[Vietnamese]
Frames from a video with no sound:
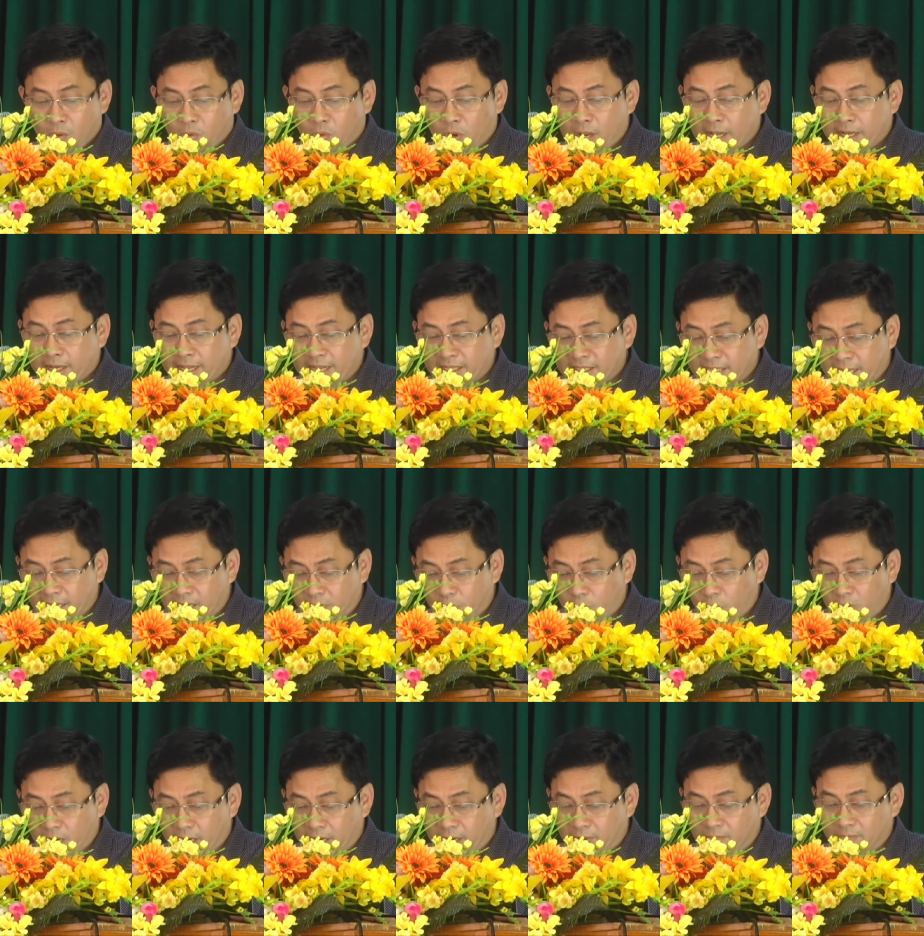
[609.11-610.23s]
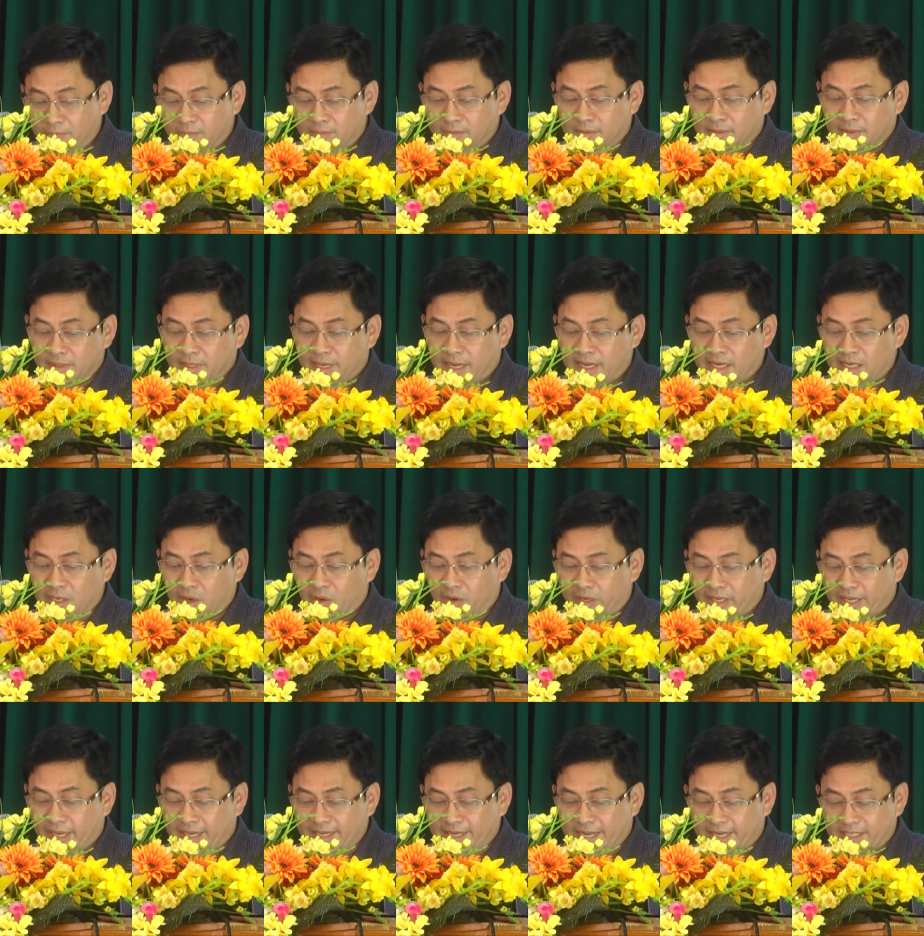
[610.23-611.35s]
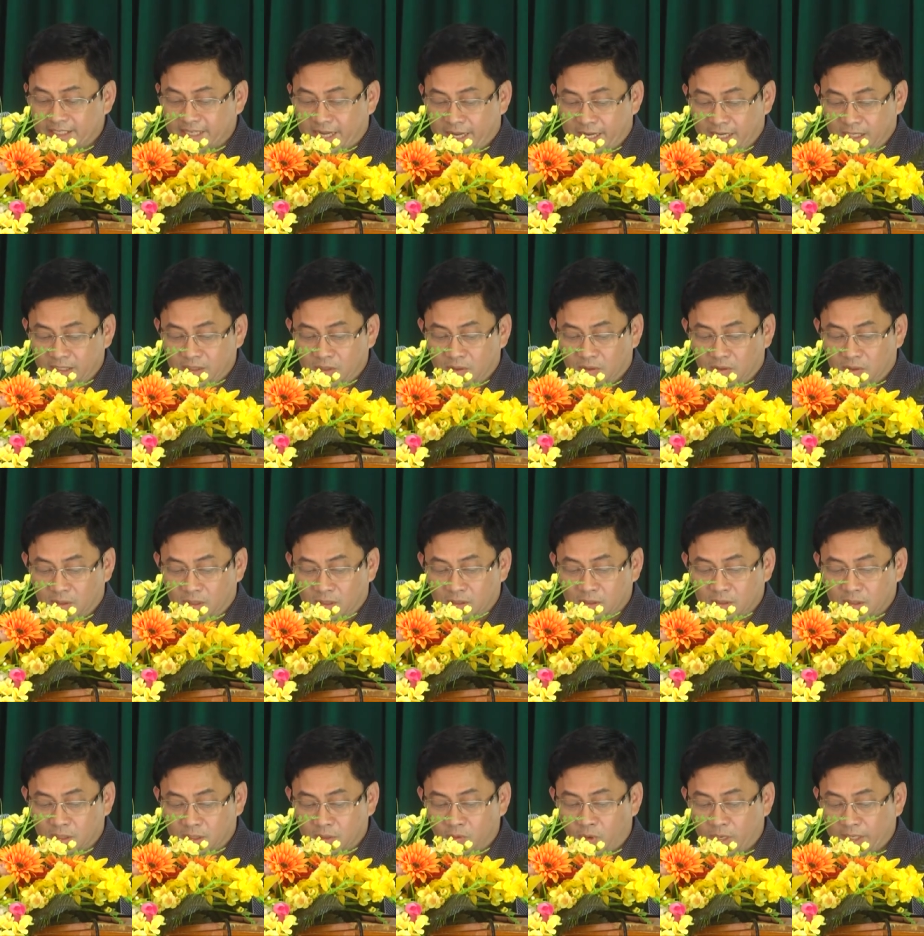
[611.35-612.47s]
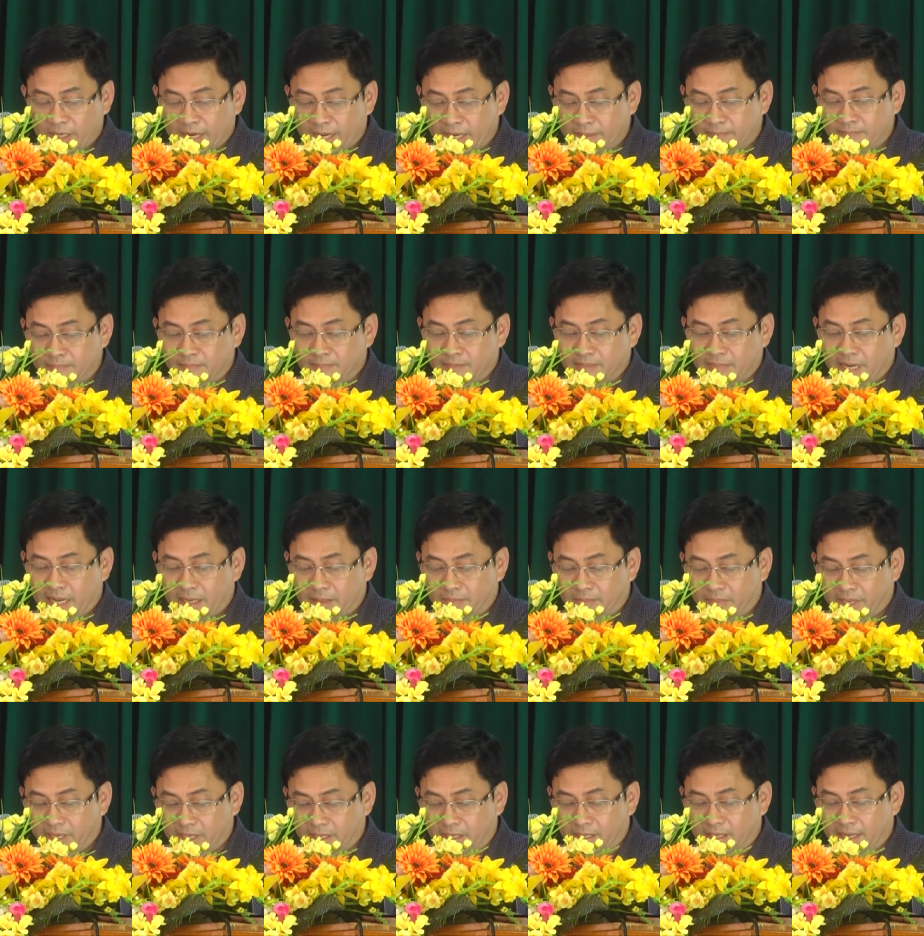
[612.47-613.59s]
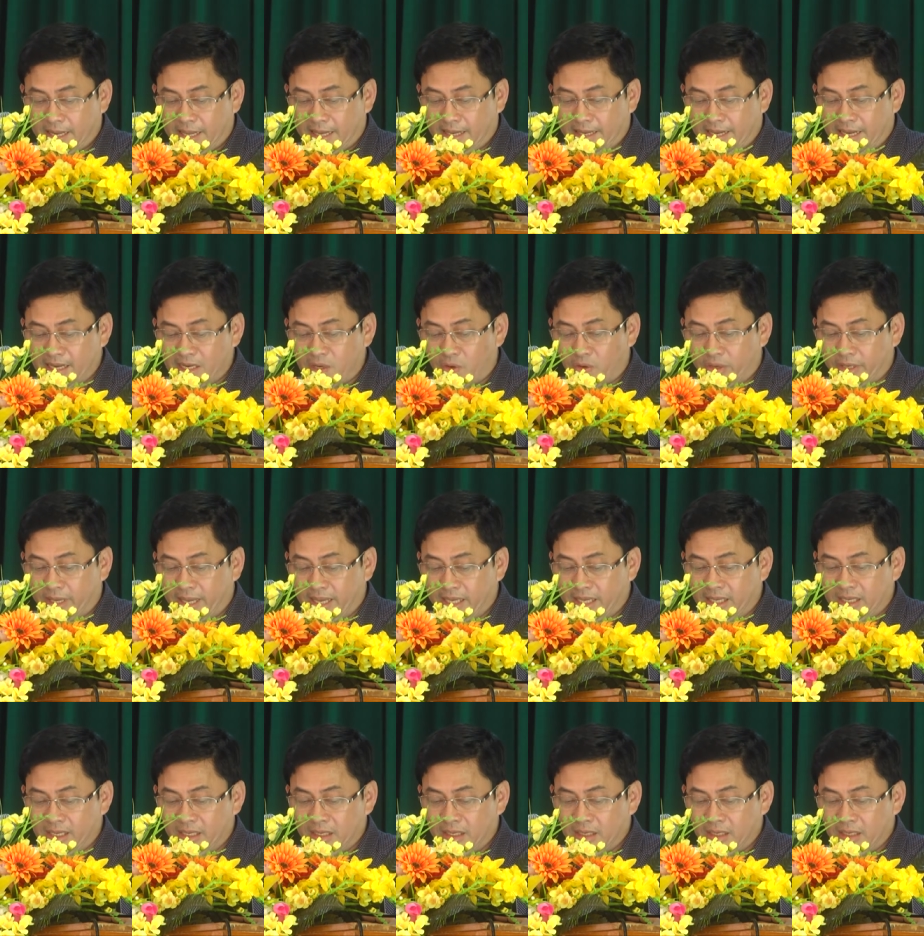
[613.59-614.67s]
qua các tài liệu khoa học các loài cây đặc sản của tỉnh quảng nam đặc biệt là các loài cây